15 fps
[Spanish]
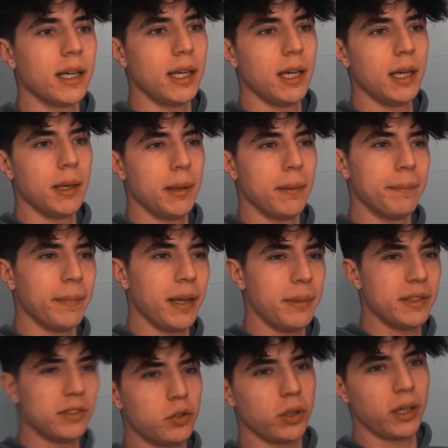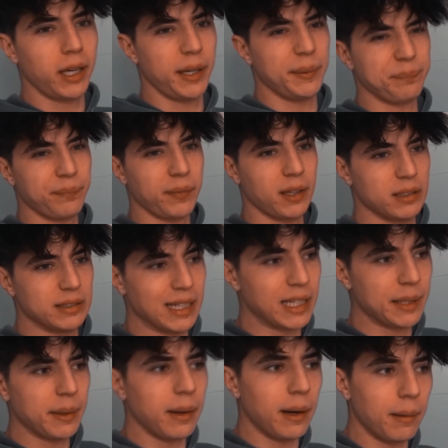Eh, he visto que ya
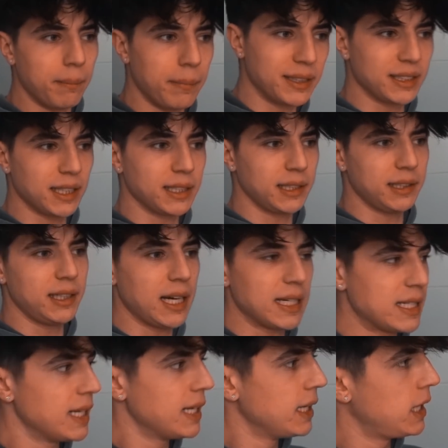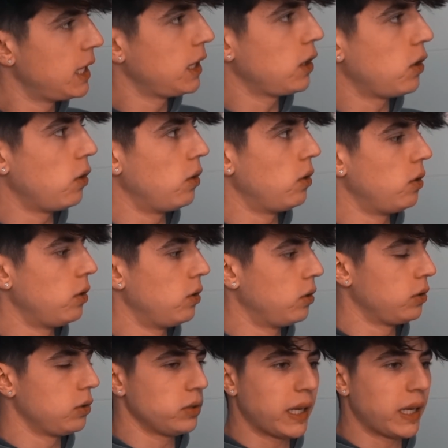lleva bastantes días con...